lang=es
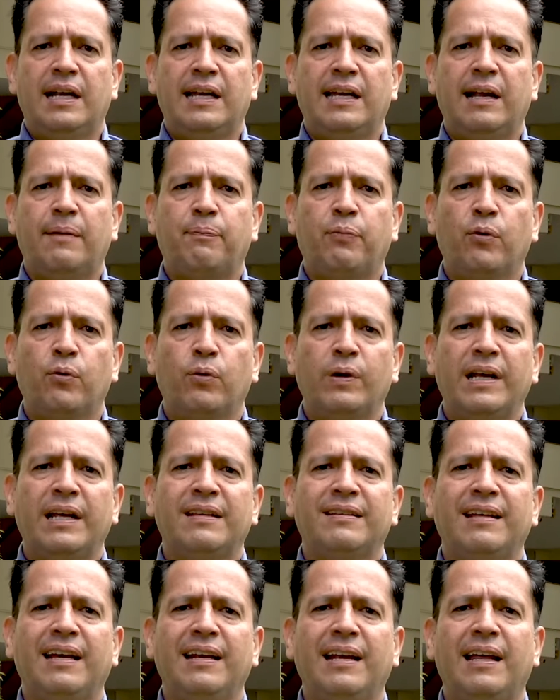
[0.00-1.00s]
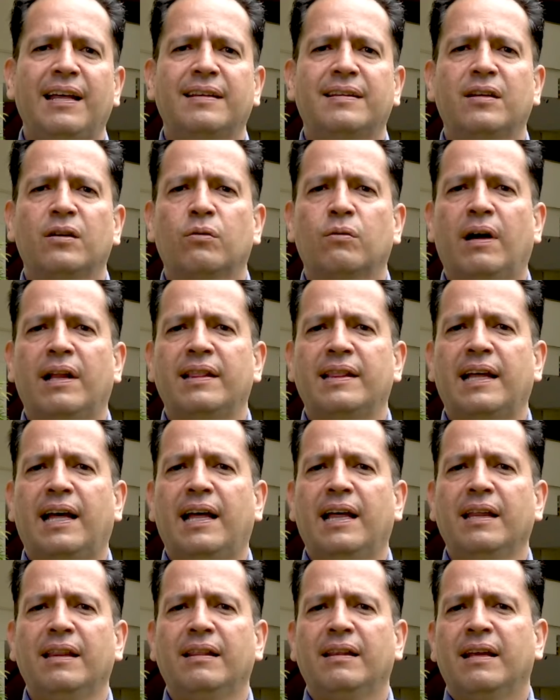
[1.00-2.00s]
La pobreza y la
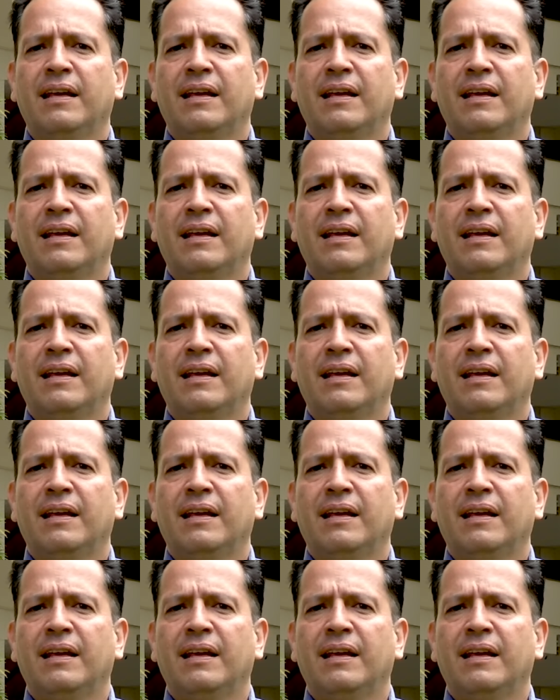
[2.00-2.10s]
desigualdad